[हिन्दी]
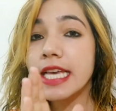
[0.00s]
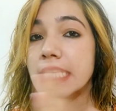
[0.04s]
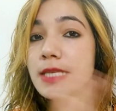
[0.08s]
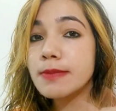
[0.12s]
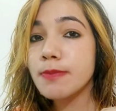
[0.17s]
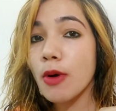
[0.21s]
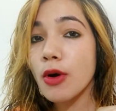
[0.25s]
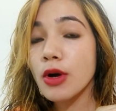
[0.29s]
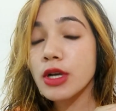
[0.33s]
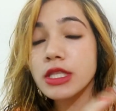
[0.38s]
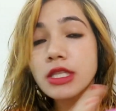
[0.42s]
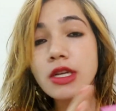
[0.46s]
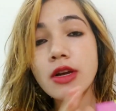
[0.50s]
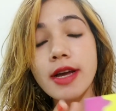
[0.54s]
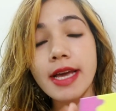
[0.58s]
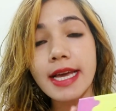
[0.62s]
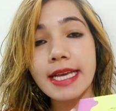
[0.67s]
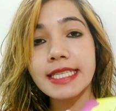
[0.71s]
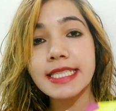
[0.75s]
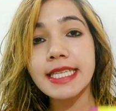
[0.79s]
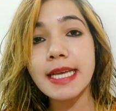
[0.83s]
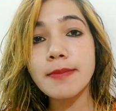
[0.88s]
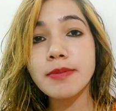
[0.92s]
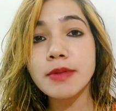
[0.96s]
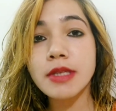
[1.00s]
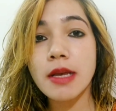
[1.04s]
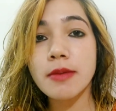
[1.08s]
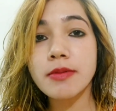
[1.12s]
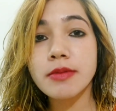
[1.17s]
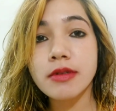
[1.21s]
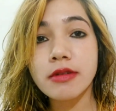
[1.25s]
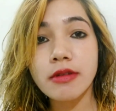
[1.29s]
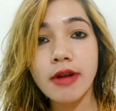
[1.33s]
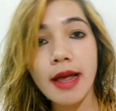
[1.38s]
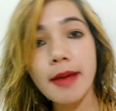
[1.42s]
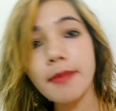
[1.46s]
इस बॉक्स को कैसे आप
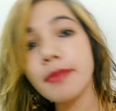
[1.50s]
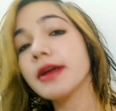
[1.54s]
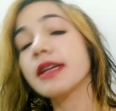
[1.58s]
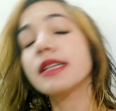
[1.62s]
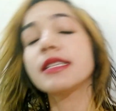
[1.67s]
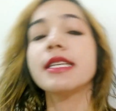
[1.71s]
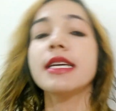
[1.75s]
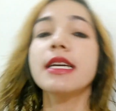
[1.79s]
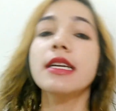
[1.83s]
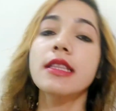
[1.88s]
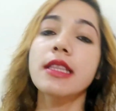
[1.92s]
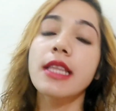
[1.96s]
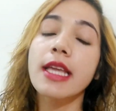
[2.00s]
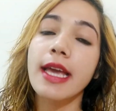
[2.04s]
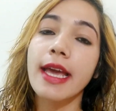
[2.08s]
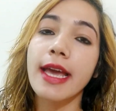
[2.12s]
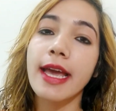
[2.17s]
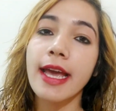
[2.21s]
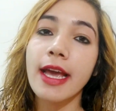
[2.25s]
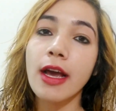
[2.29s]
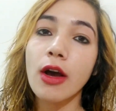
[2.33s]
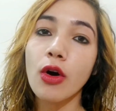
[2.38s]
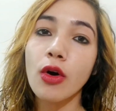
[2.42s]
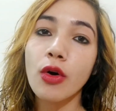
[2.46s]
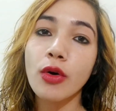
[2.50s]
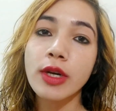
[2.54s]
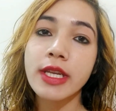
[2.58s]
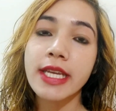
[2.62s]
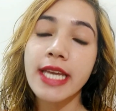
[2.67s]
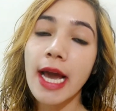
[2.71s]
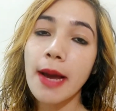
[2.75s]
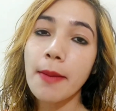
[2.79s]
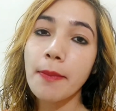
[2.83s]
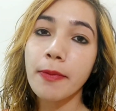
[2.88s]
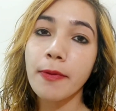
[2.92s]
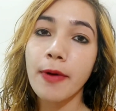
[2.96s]
सब्सक्राइब कर सकते हैं
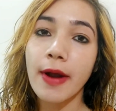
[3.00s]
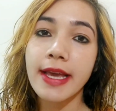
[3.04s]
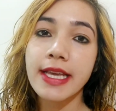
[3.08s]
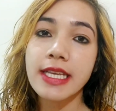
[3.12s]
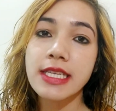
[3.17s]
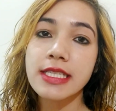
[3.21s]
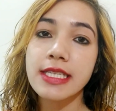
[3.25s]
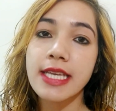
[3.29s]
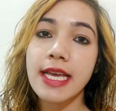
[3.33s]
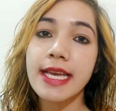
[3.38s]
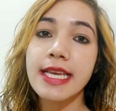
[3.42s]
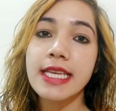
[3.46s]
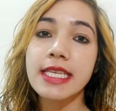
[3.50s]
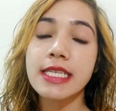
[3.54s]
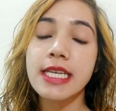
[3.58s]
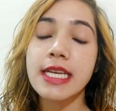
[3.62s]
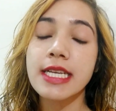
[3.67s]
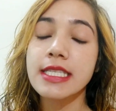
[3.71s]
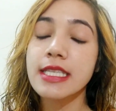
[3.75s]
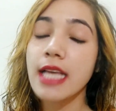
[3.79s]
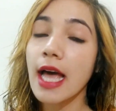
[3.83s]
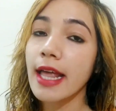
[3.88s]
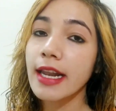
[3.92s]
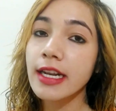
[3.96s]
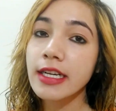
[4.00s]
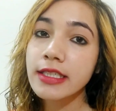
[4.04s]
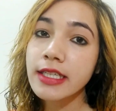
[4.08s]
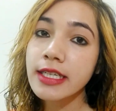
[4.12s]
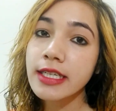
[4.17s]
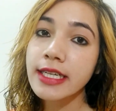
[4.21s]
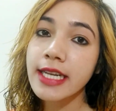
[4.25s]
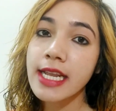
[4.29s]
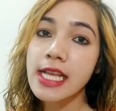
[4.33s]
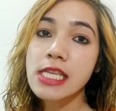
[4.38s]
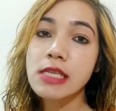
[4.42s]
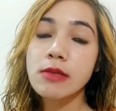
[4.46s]
और क्या प्राइस है इसका सारी
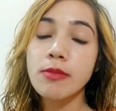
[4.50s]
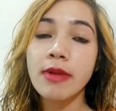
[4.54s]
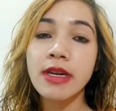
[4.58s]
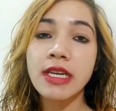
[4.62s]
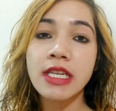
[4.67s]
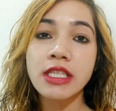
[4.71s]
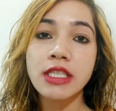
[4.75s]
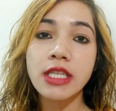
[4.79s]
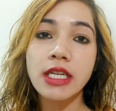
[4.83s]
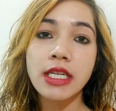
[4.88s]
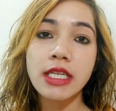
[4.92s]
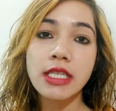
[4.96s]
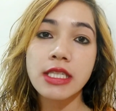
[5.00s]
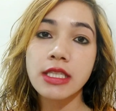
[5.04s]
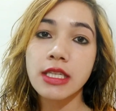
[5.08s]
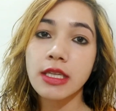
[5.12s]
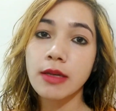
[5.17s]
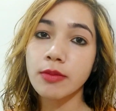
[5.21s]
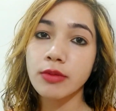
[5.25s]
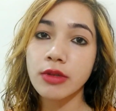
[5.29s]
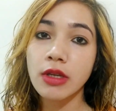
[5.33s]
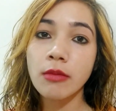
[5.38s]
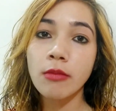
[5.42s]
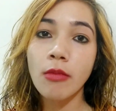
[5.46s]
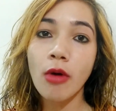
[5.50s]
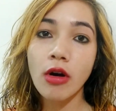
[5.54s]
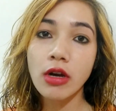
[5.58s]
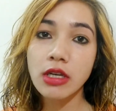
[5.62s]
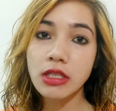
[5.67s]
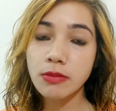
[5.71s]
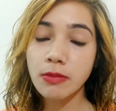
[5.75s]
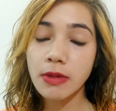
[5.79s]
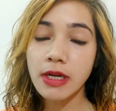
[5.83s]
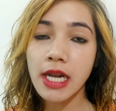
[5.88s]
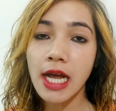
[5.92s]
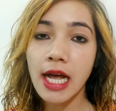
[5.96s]
डिटेल्स मैं नीचे डिस्क्रिप्शन
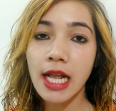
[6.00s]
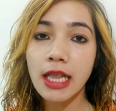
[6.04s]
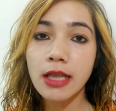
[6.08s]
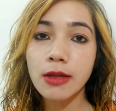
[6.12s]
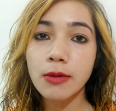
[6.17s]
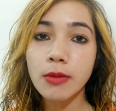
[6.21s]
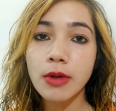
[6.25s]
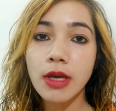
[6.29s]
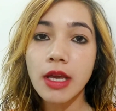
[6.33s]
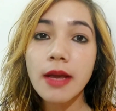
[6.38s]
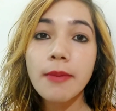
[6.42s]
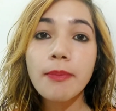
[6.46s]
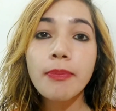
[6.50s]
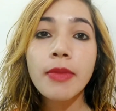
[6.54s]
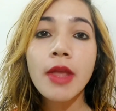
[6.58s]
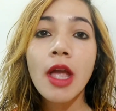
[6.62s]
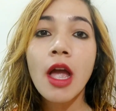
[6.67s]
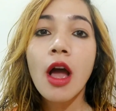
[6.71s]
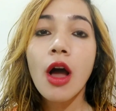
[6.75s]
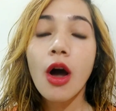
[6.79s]
बॉक्स में डाल दूंगी